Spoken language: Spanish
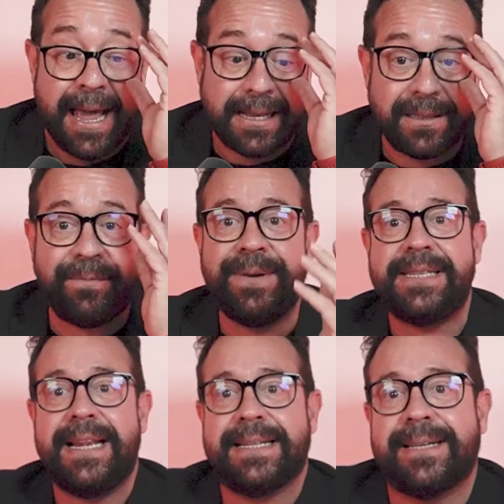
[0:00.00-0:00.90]
Es
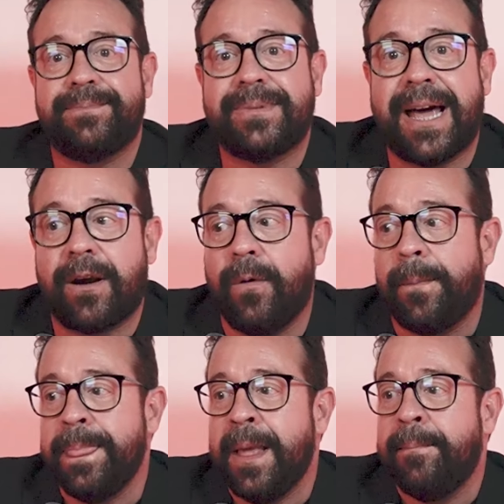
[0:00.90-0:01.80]
difícil
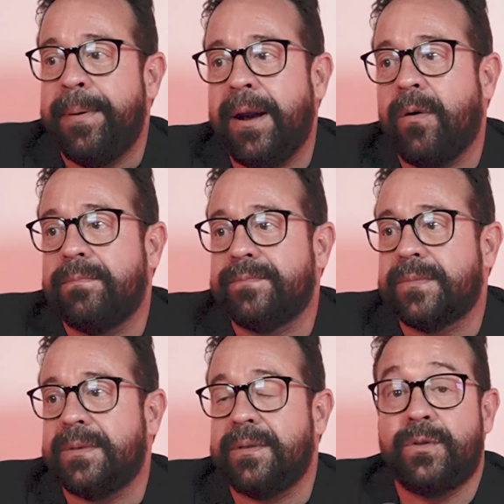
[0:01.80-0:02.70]
aceptarlo, pero
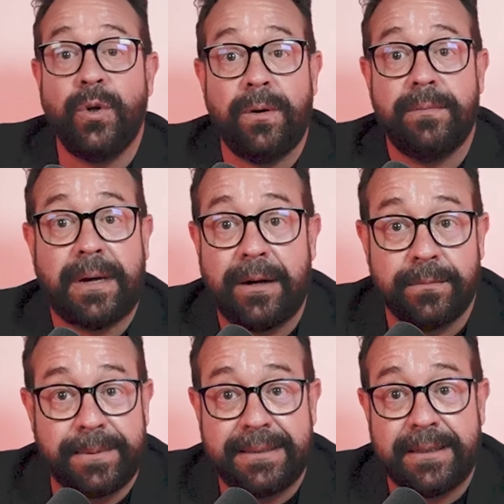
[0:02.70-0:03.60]
yo a
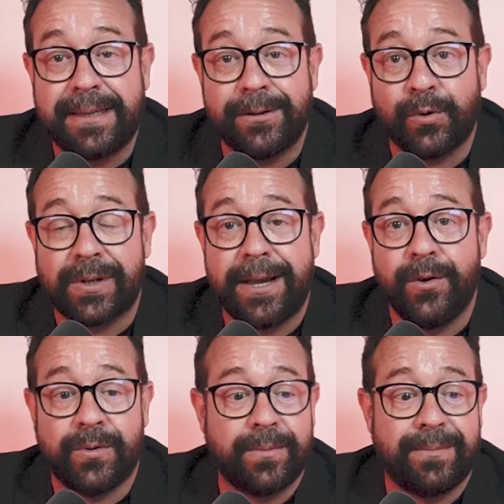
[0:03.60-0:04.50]
los veintitantos
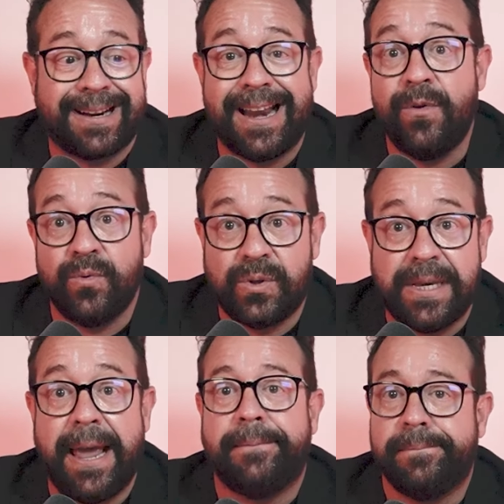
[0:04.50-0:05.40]
años
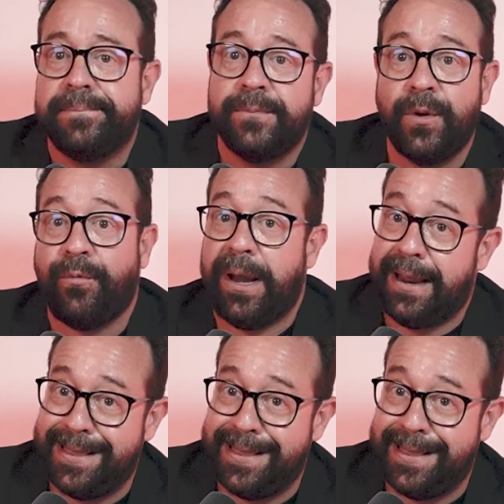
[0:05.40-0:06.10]
renuncié. No fue la